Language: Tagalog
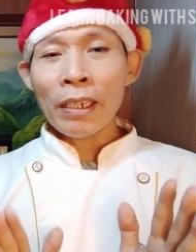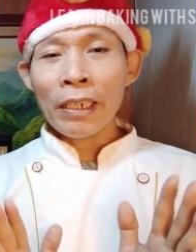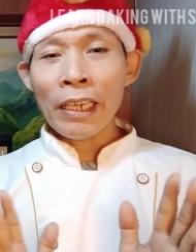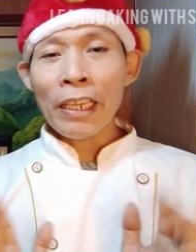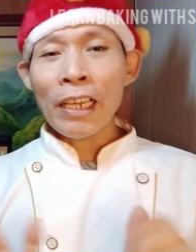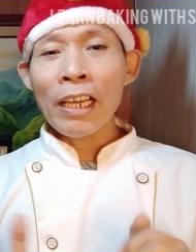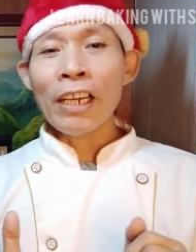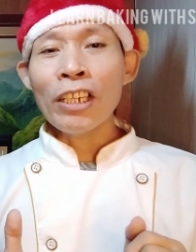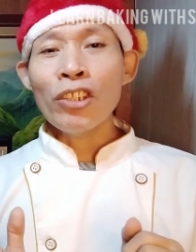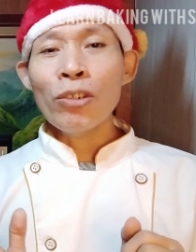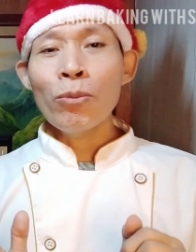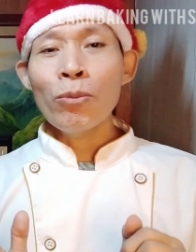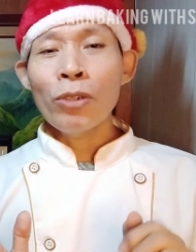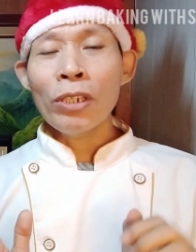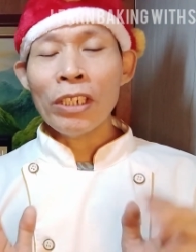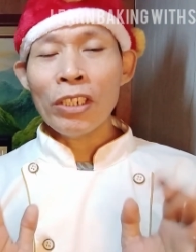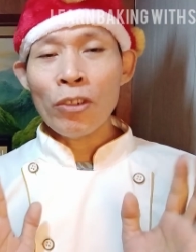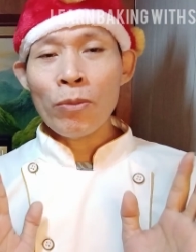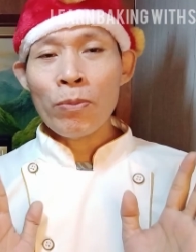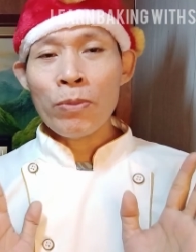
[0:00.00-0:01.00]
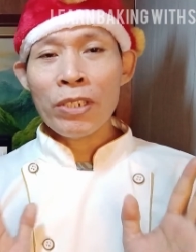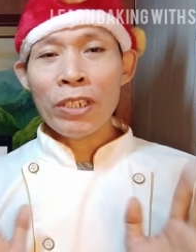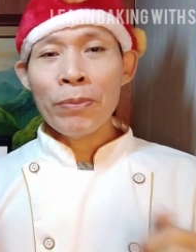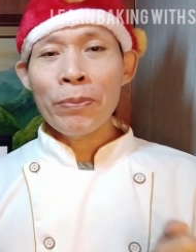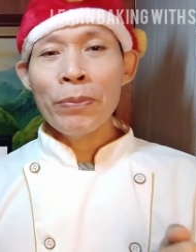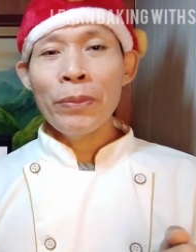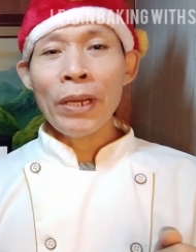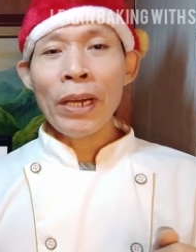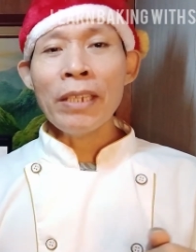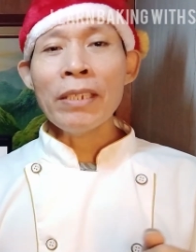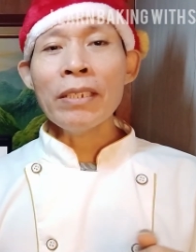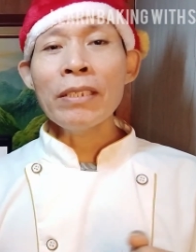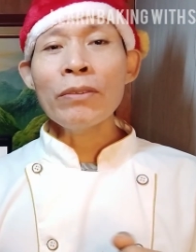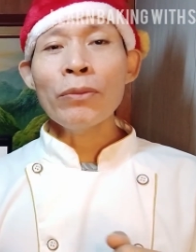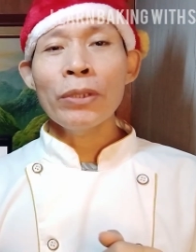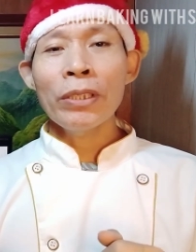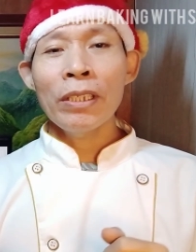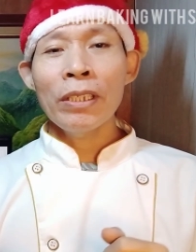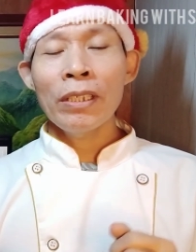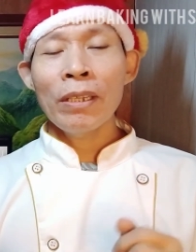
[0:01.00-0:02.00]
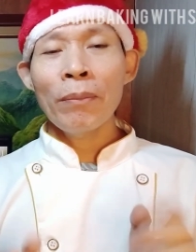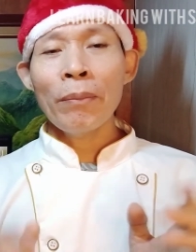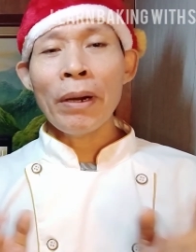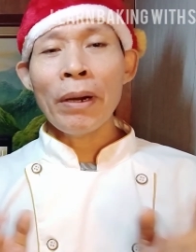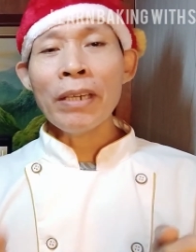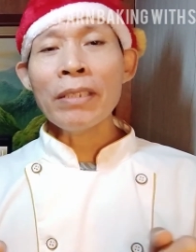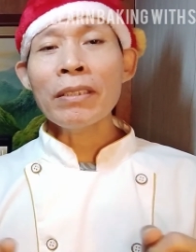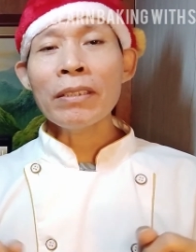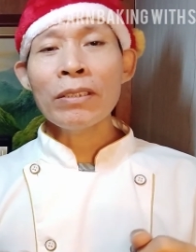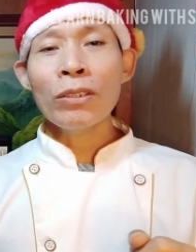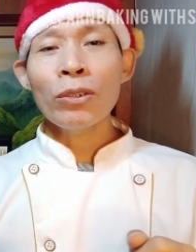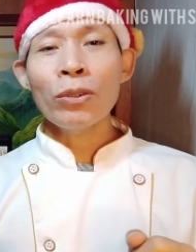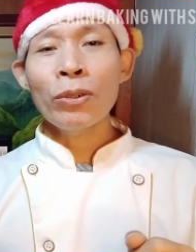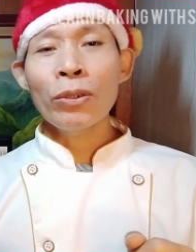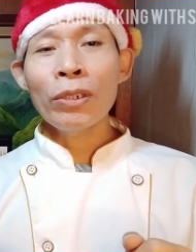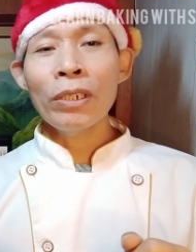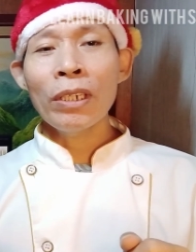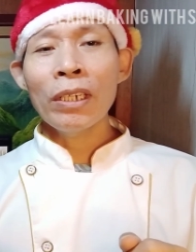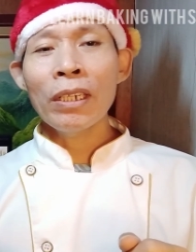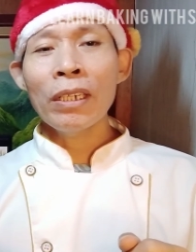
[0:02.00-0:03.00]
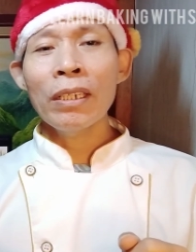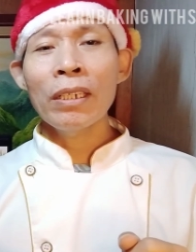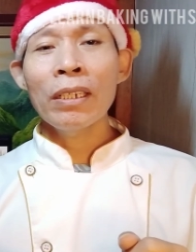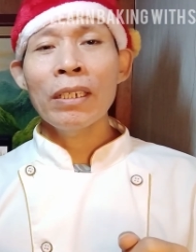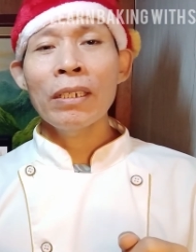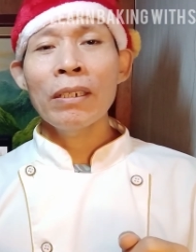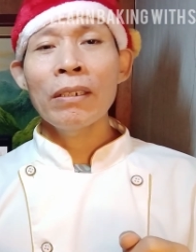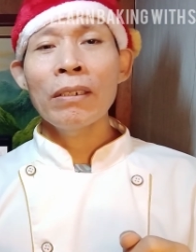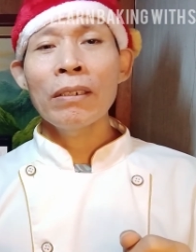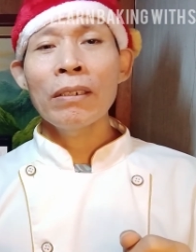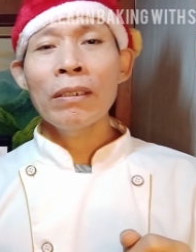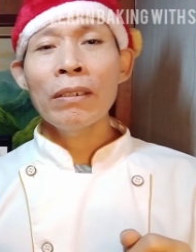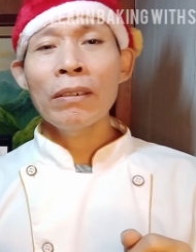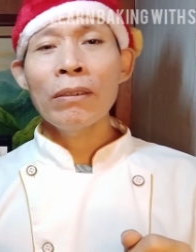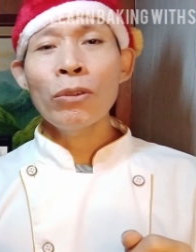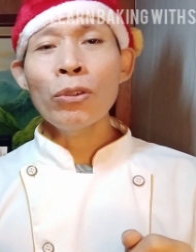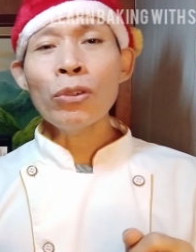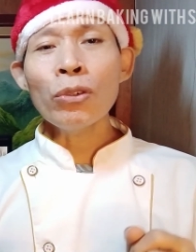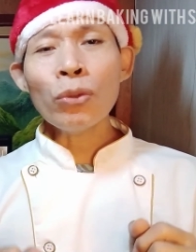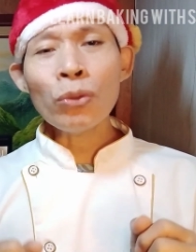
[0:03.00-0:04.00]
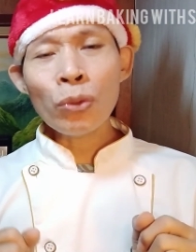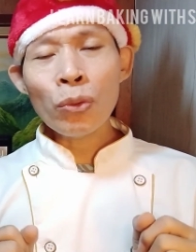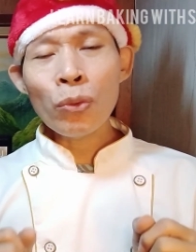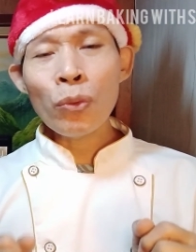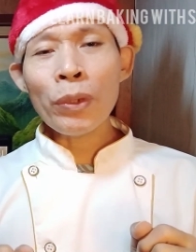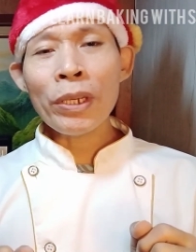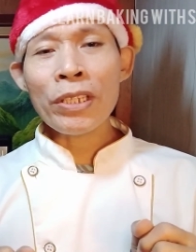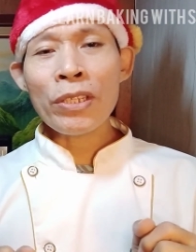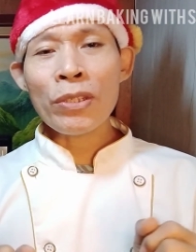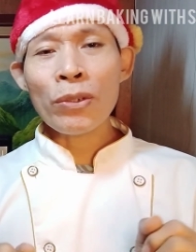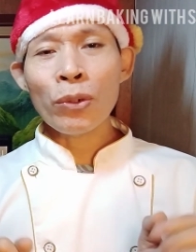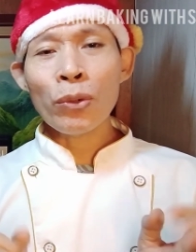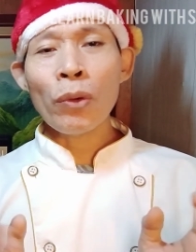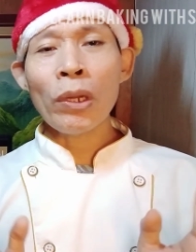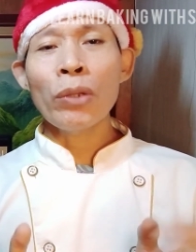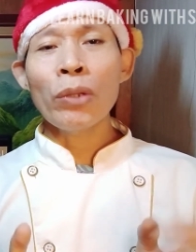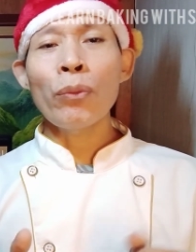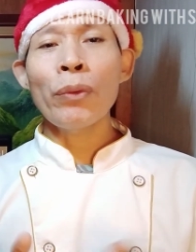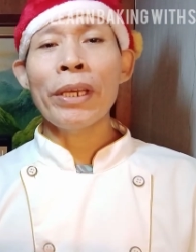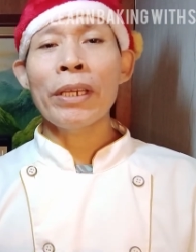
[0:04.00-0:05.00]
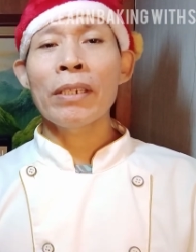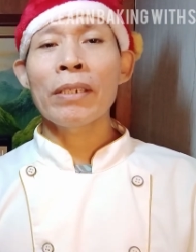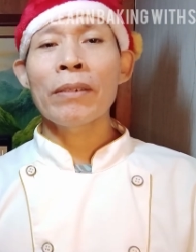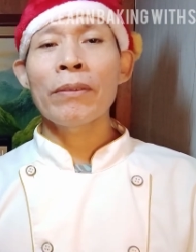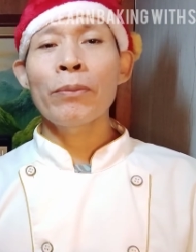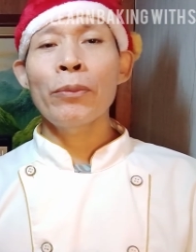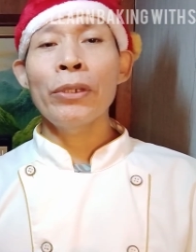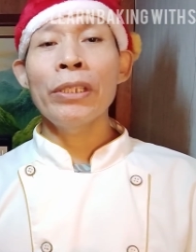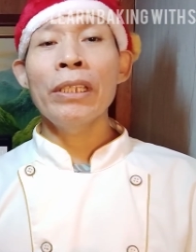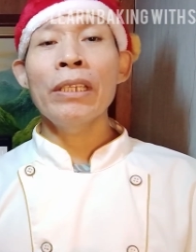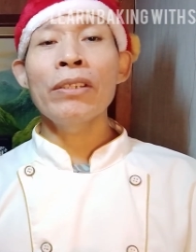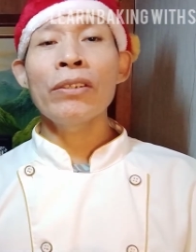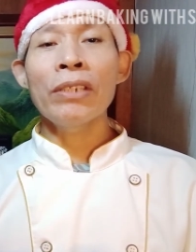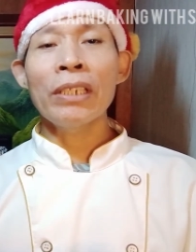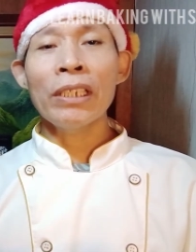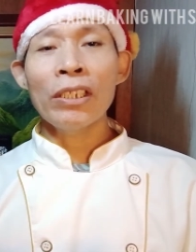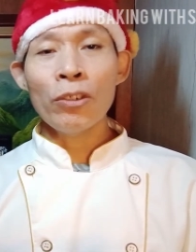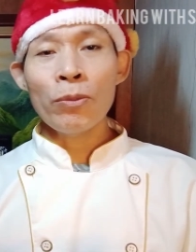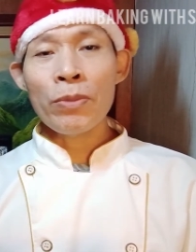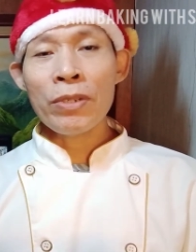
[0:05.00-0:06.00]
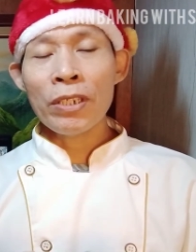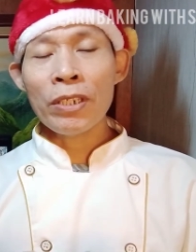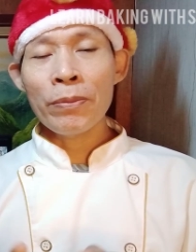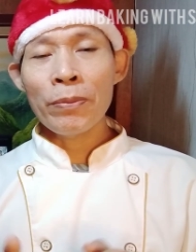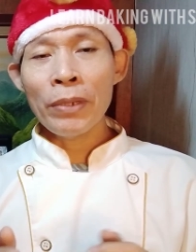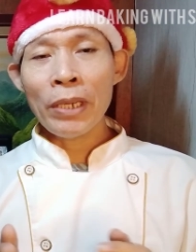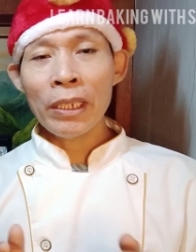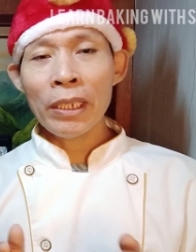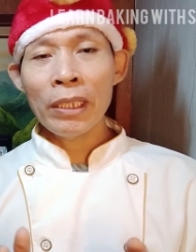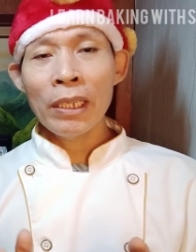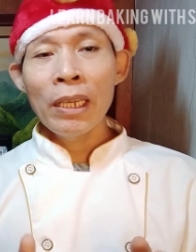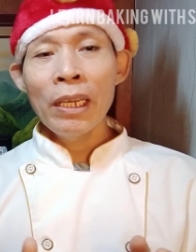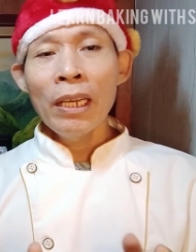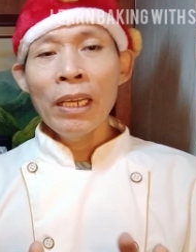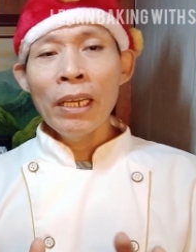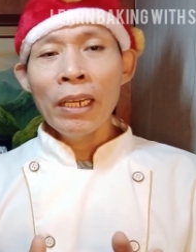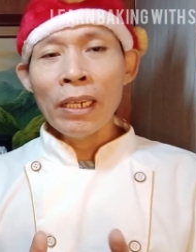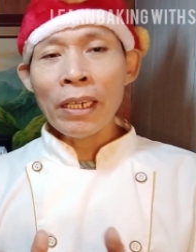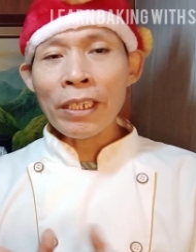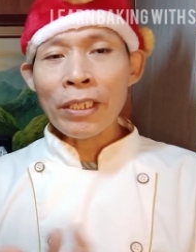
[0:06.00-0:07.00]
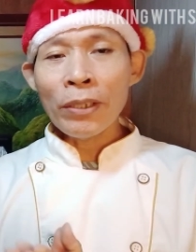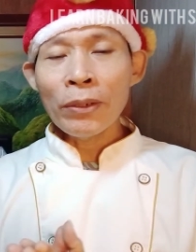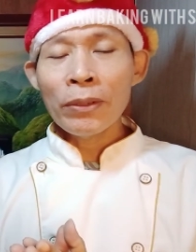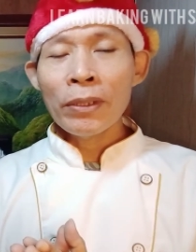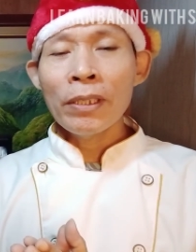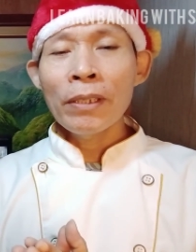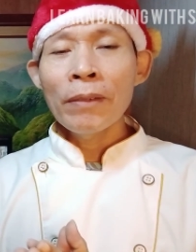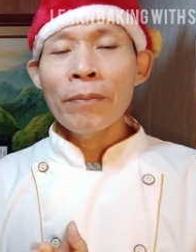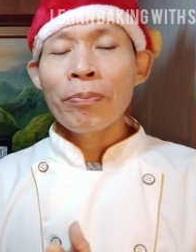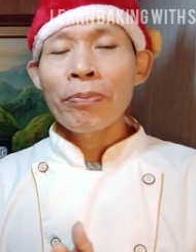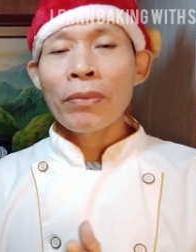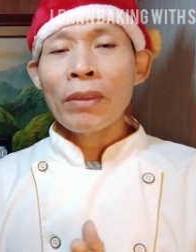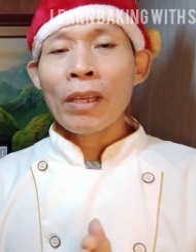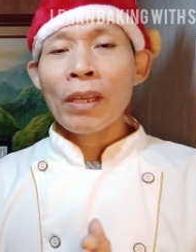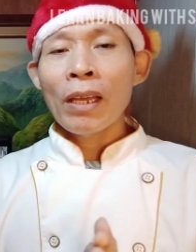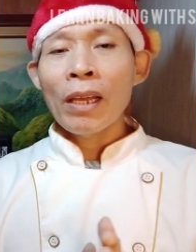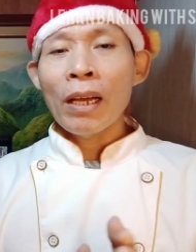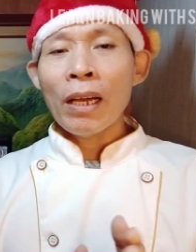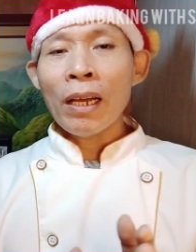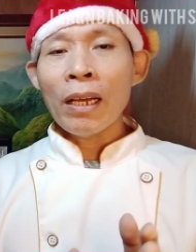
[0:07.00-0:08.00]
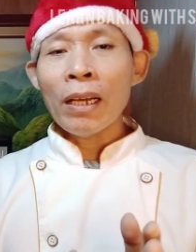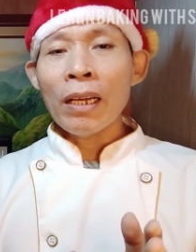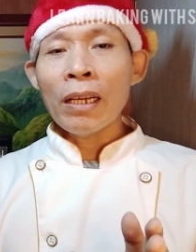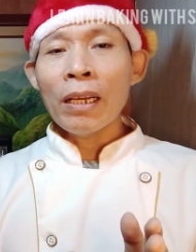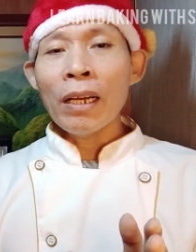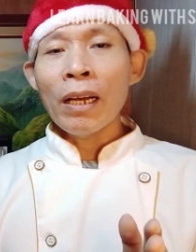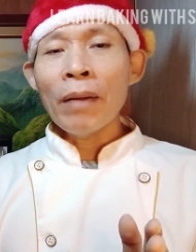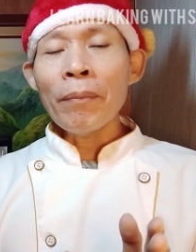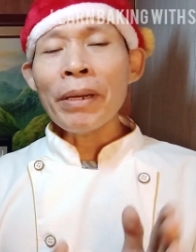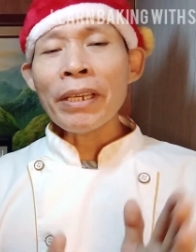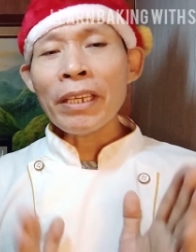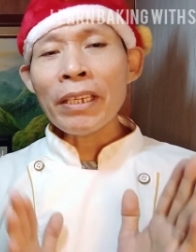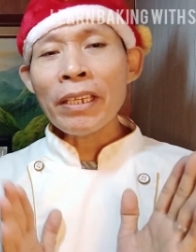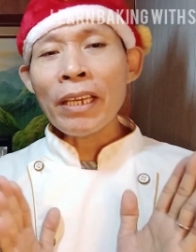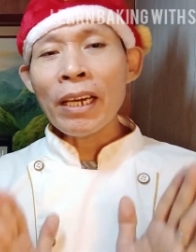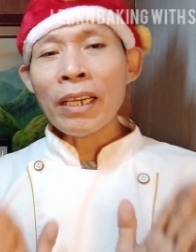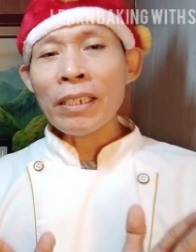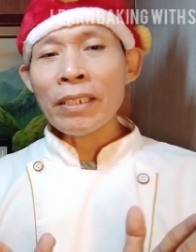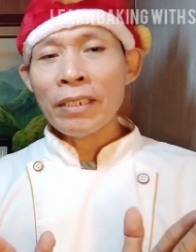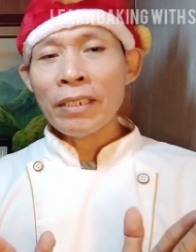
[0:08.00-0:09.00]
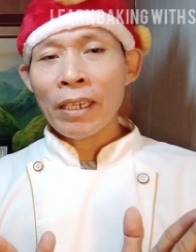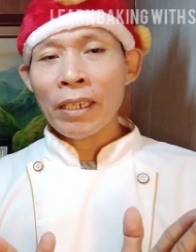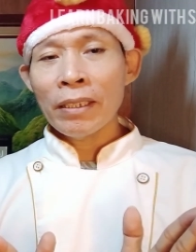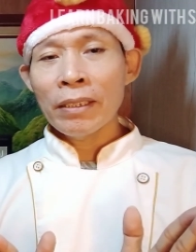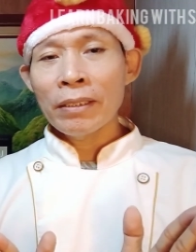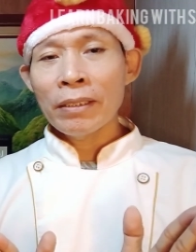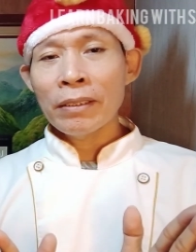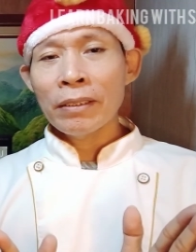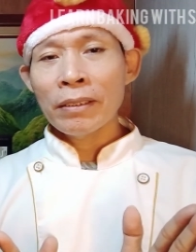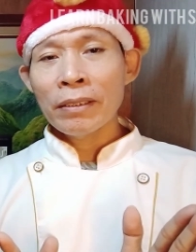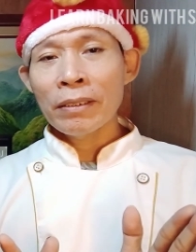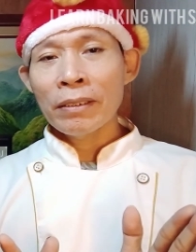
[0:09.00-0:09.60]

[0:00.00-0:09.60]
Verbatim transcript: Kailangan nyo munang i-observe yan within a month or, uh, or two weeks or one week. Pwede nyo nang i-observe yan. Ngayon, uh, ang mangyayari dyan,